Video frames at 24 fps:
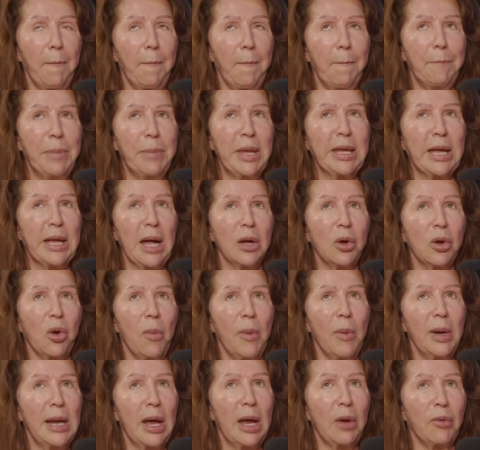pican
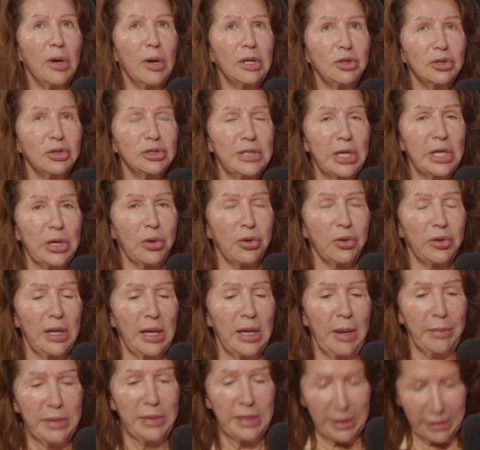como a las 4 o 5 de
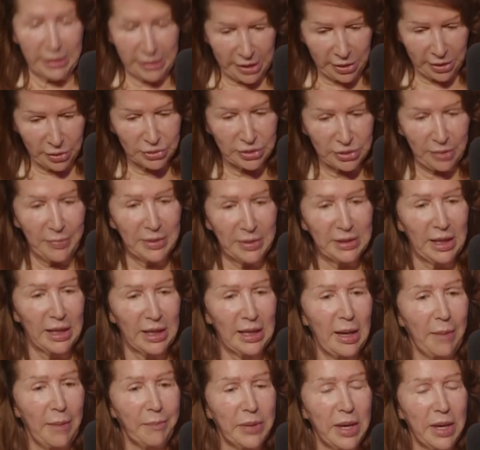la mañana y ellos se meten en
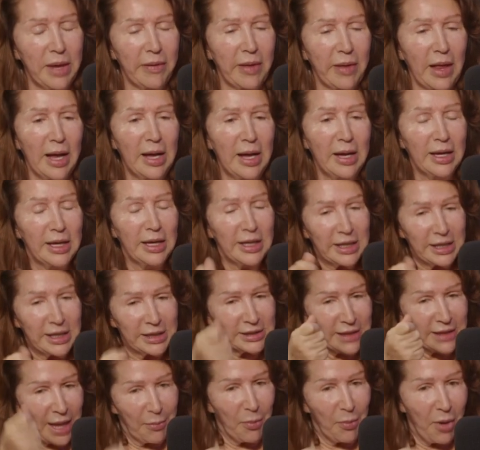la piedra y
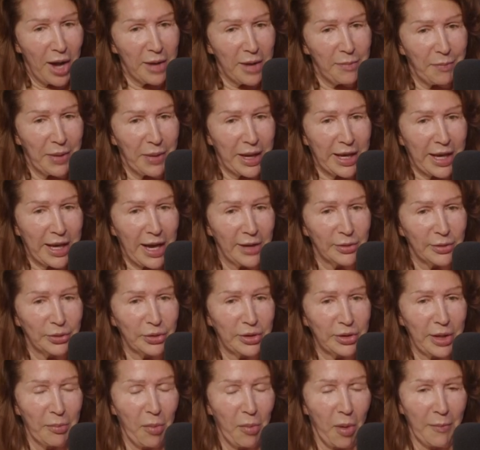estamos ahí pescando y
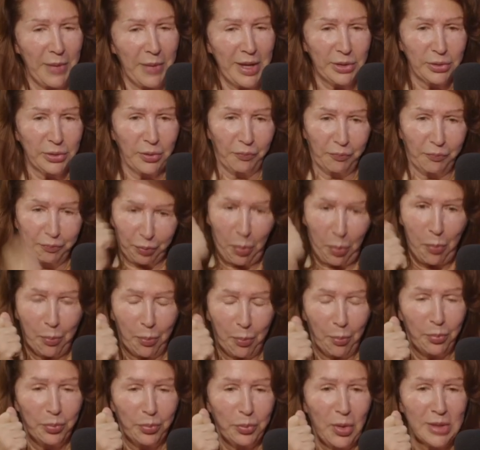de momento,
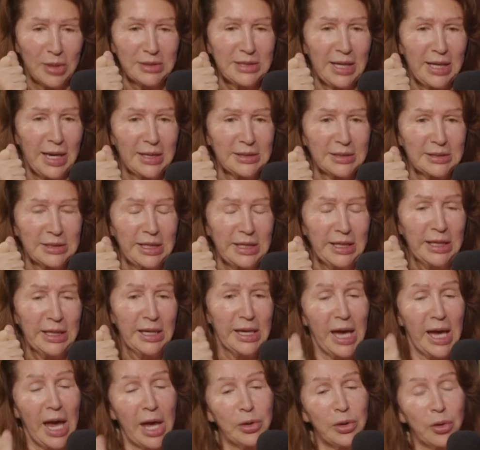tú haces así,
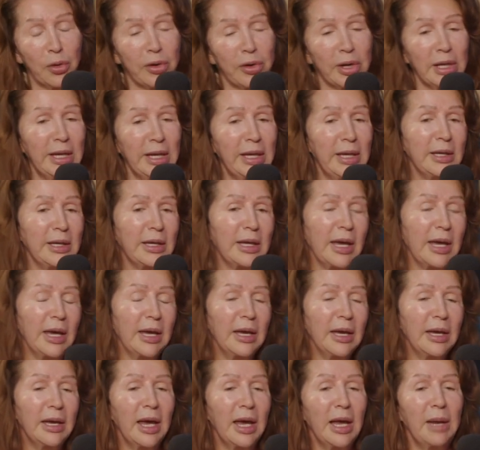ellos creen que
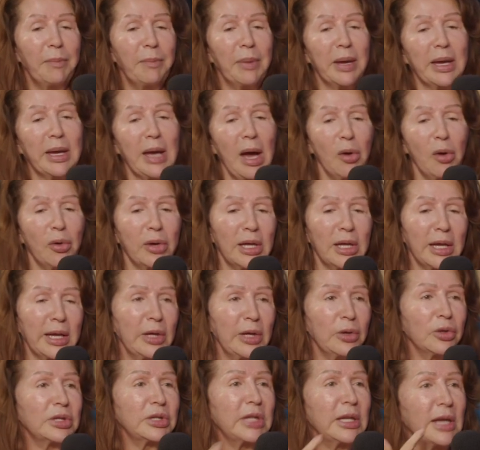el pescado cree que
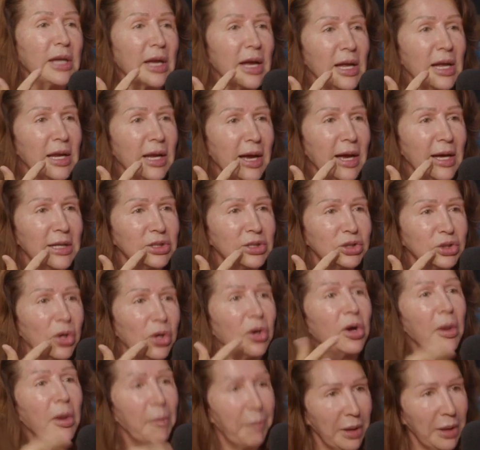no tienen el gancho,
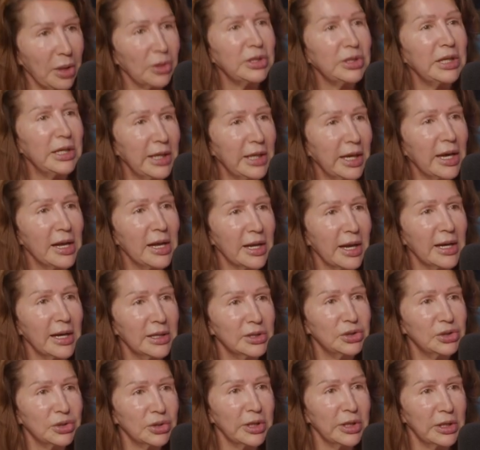pero tienen el
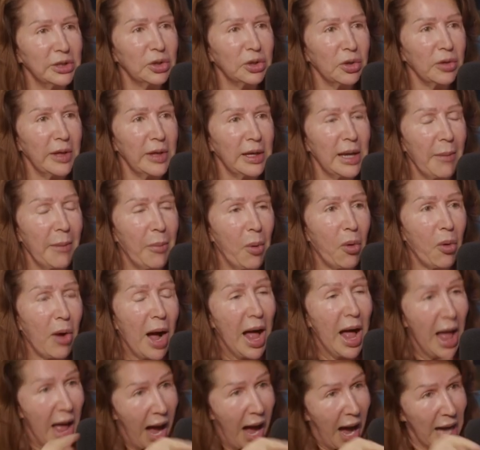gancho dentro de la boca.
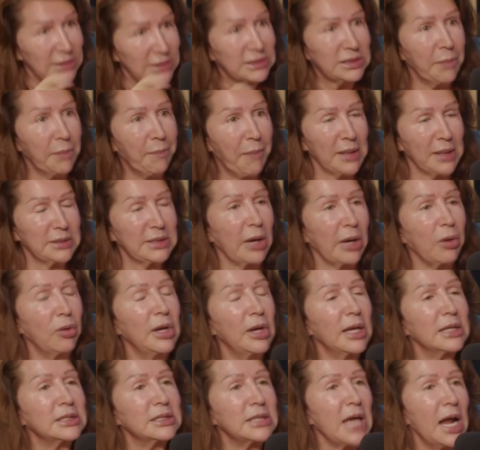Así pasa con
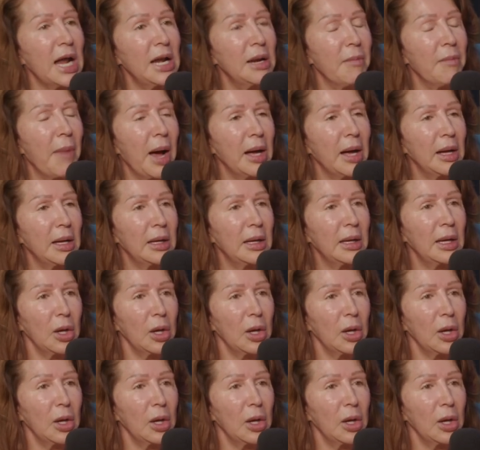las almas.